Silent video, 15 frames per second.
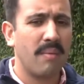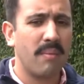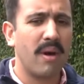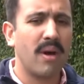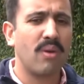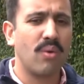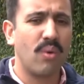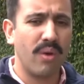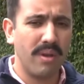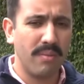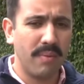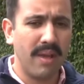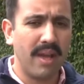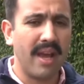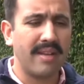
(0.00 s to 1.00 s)
मगर कोई
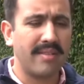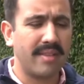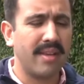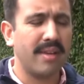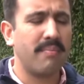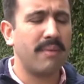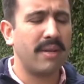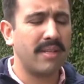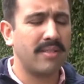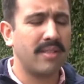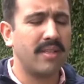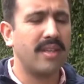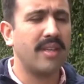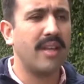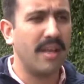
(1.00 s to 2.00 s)
भी ऐसी
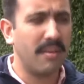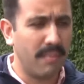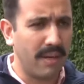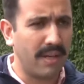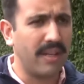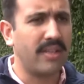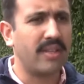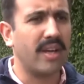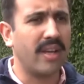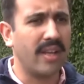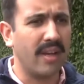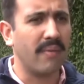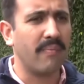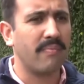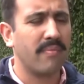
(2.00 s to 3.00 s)
परिस्थिति नहीं बननी
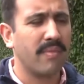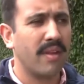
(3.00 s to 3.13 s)
चाहिए